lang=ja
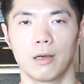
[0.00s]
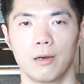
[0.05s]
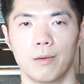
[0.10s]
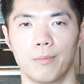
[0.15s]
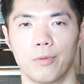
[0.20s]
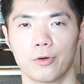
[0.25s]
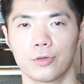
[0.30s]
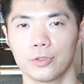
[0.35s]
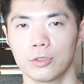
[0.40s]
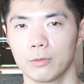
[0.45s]

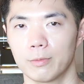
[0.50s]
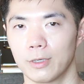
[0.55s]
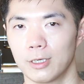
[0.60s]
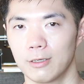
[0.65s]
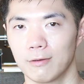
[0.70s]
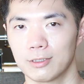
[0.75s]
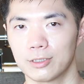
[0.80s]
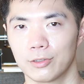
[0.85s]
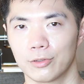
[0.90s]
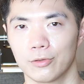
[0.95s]
僕の場合
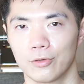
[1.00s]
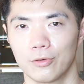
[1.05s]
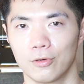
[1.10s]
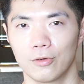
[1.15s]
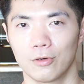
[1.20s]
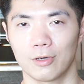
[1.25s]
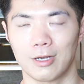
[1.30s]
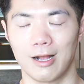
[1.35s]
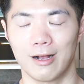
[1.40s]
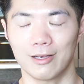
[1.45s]
はそ
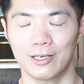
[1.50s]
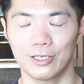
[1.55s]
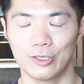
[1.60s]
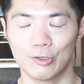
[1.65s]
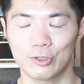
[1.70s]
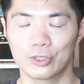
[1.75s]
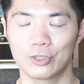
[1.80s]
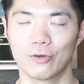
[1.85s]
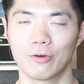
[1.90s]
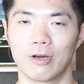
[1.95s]
の肝機
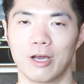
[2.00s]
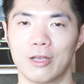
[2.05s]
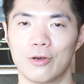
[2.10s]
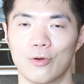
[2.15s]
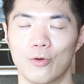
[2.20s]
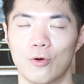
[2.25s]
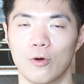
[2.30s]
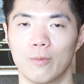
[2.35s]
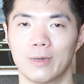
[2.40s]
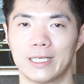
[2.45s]
能障害
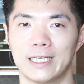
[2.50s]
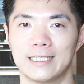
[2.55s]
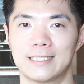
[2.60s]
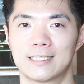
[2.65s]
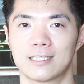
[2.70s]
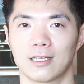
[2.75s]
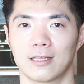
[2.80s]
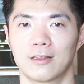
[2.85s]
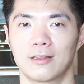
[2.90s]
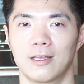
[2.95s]
の方まで行っ
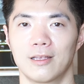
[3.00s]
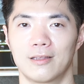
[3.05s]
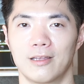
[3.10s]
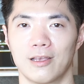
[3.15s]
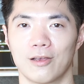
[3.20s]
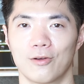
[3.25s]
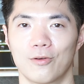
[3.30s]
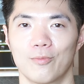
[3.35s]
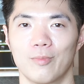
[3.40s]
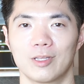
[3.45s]
ちゃって
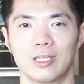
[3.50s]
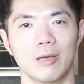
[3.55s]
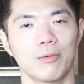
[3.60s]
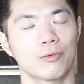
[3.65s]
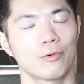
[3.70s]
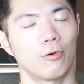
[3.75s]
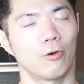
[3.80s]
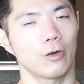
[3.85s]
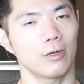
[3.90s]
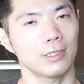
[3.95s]
て、多分
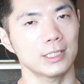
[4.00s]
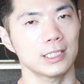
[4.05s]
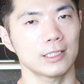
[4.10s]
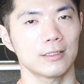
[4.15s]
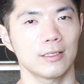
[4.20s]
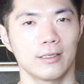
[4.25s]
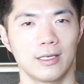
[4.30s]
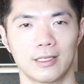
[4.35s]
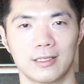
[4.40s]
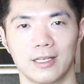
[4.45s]
これは絶
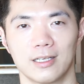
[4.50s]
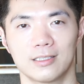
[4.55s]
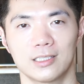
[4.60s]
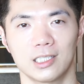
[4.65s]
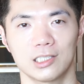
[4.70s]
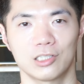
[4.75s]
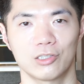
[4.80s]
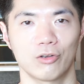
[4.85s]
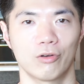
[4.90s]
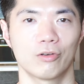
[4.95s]
対ね
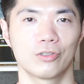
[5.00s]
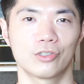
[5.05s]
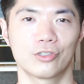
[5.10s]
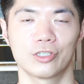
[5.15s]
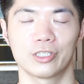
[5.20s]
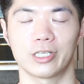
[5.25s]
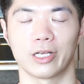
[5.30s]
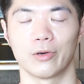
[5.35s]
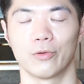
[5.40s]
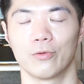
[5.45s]
テストステロン
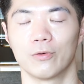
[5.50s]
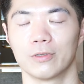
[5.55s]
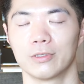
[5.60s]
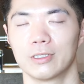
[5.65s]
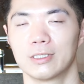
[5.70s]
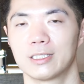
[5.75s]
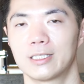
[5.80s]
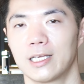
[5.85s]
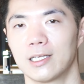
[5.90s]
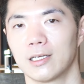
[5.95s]
注射の
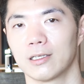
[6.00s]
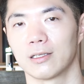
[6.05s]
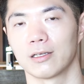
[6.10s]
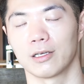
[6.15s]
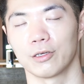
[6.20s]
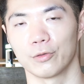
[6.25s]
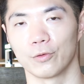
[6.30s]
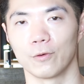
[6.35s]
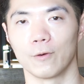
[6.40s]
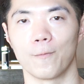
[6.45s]
せいなんだ
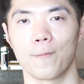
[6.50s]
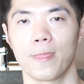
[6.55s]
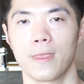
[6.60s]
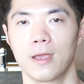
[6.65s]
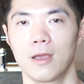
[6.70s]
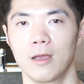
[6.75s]
けど、